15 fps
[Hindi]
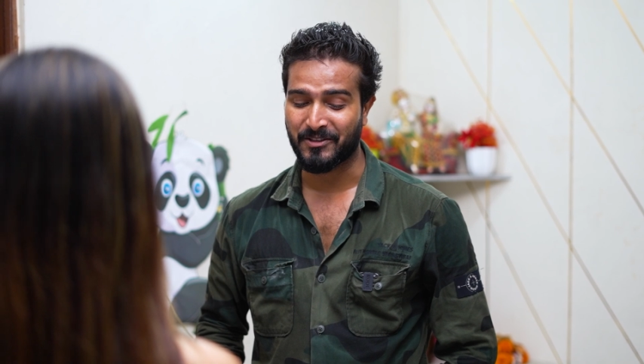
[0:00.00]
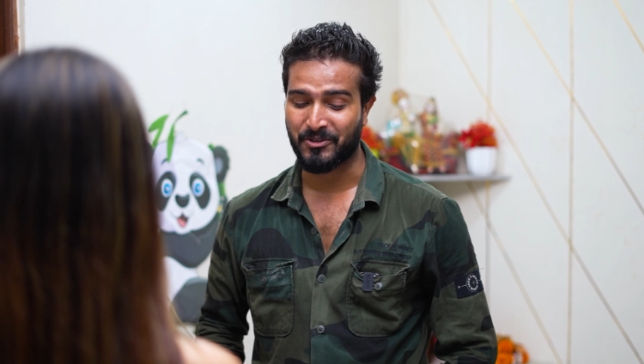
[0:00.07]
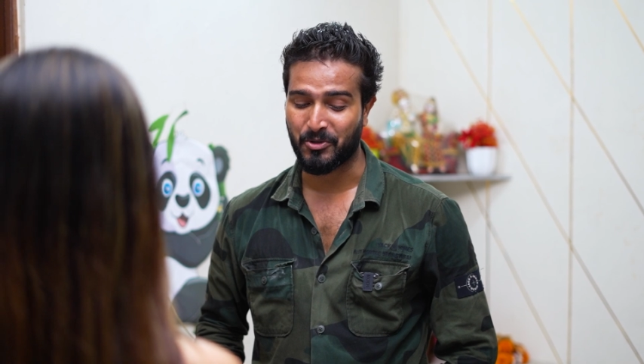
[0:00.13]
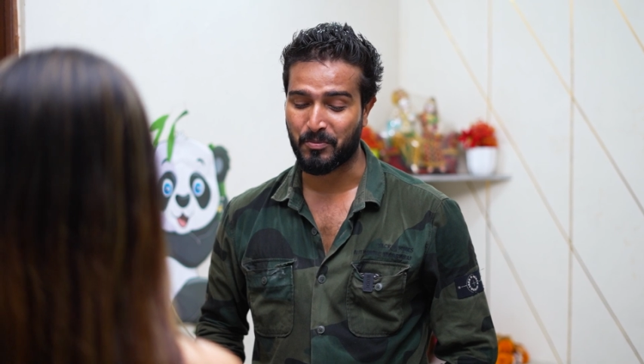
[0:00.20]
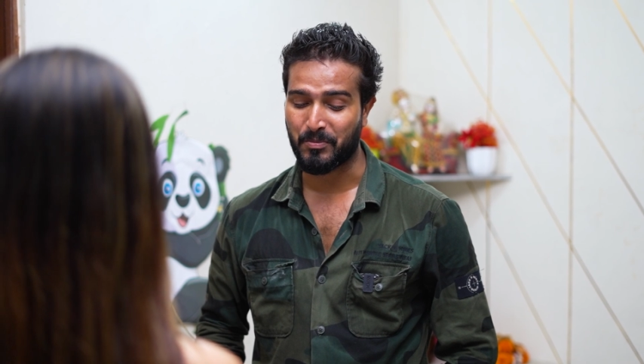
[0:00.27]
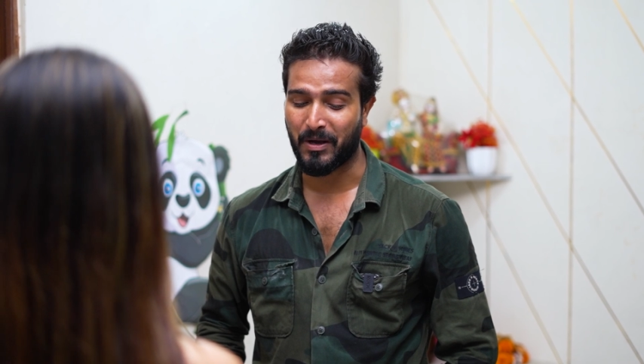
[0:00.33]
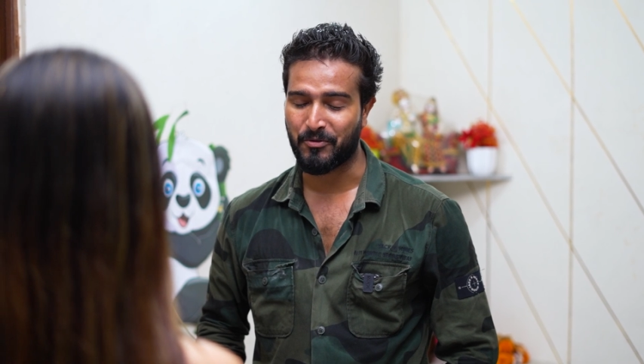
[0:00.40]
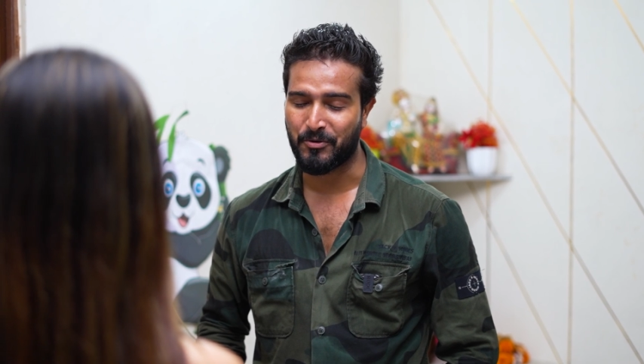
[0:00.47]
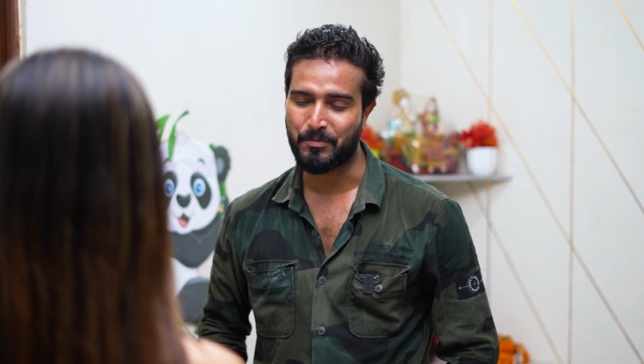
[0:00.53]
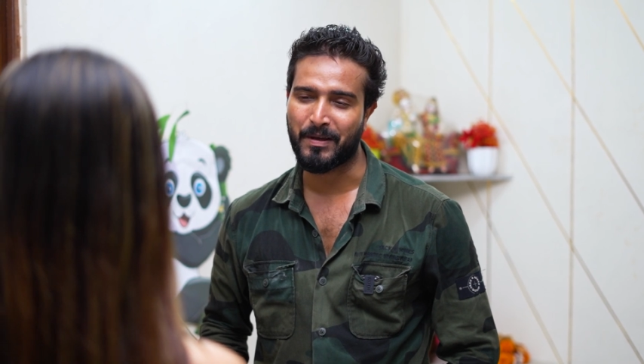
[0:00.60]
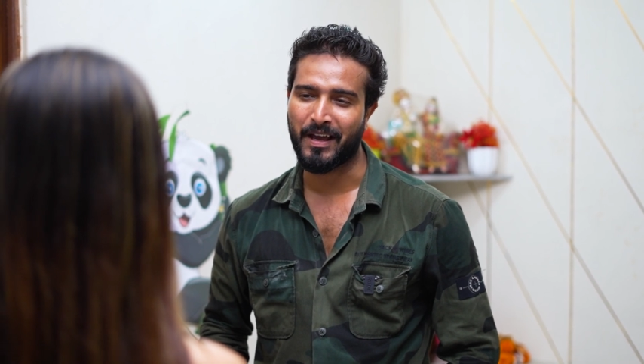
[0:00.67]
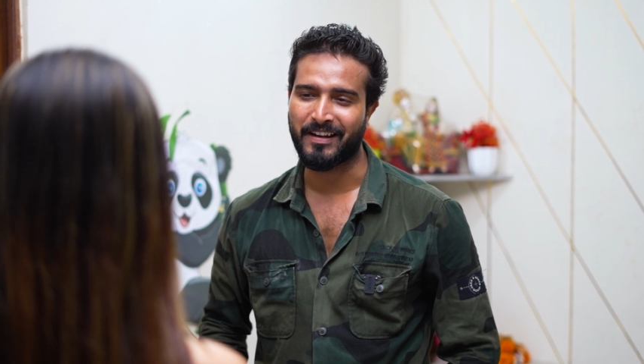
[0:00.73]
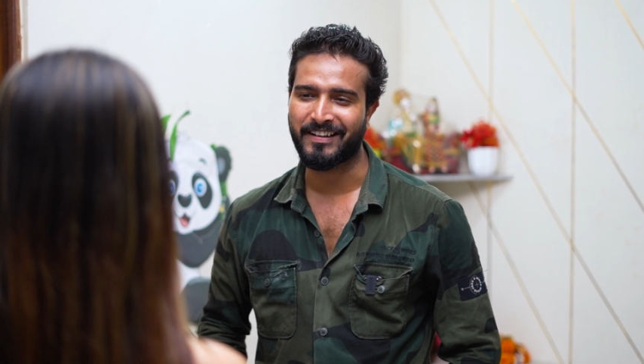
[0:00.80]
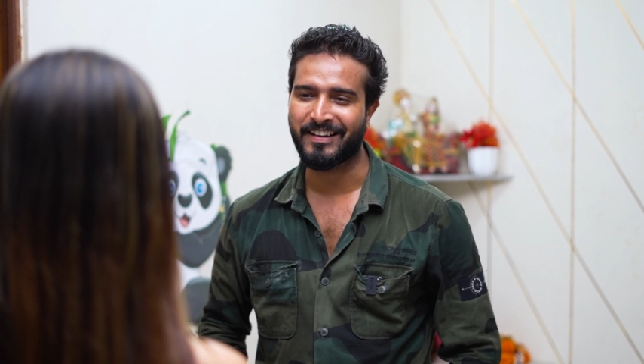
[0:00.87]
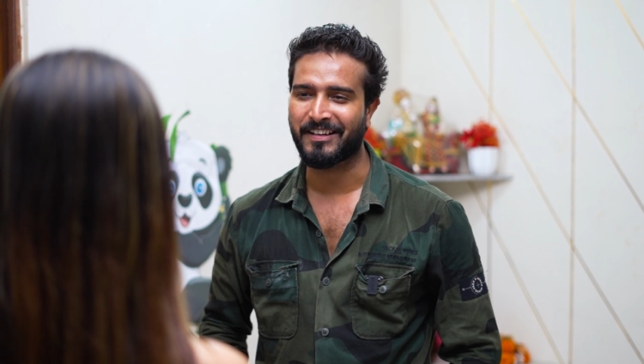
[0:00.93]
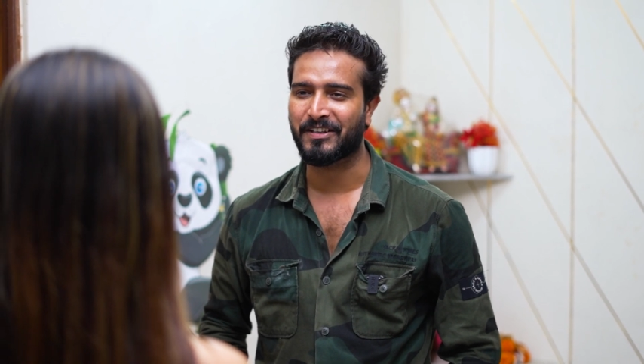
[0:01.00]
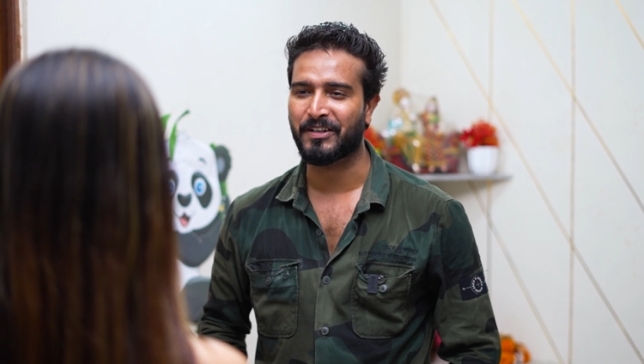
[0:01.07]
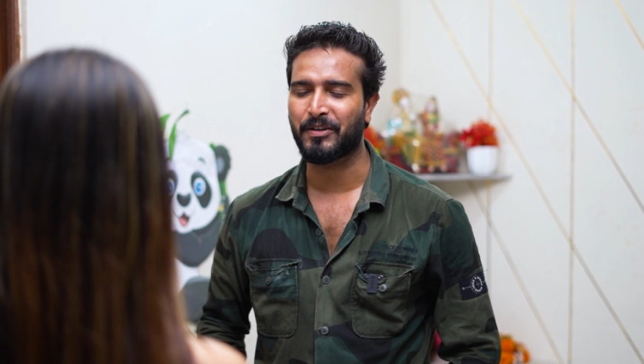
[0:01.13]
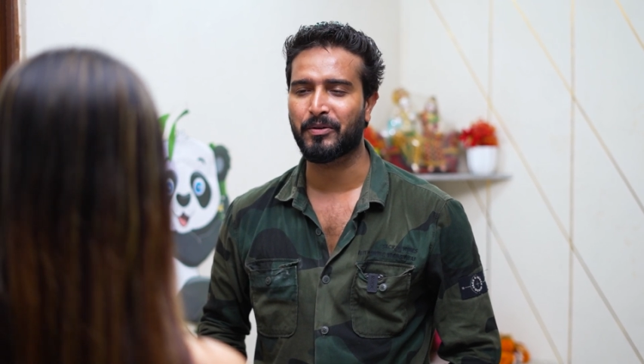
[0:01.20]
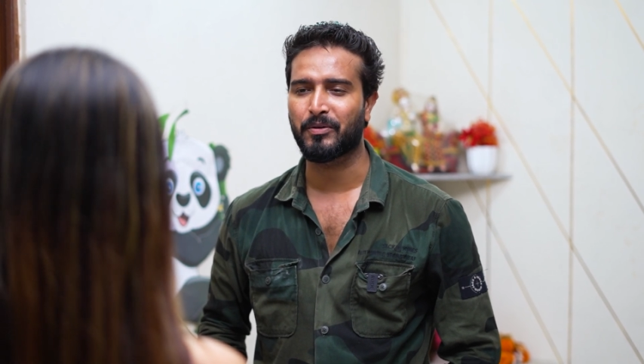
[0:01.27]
तुम काफी प्यारी लग रही